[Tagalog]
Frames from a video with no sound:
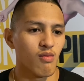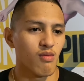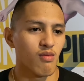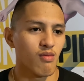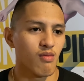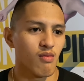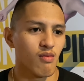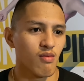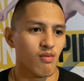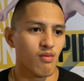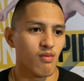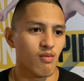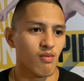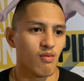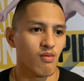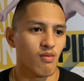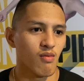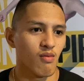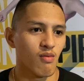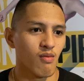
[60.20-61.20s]
gusto mo pang
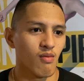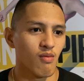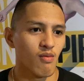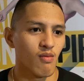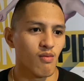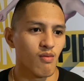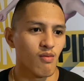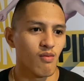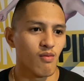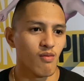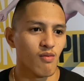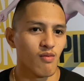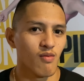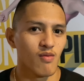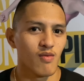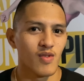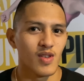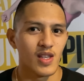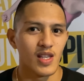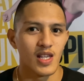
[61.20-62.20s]
i-improve o kaya
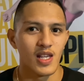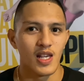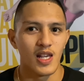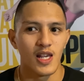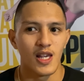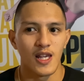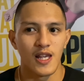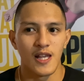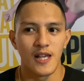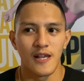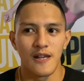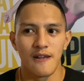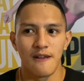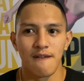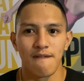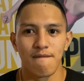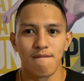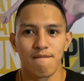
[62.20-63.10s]
ayaw mo nang ulitin ng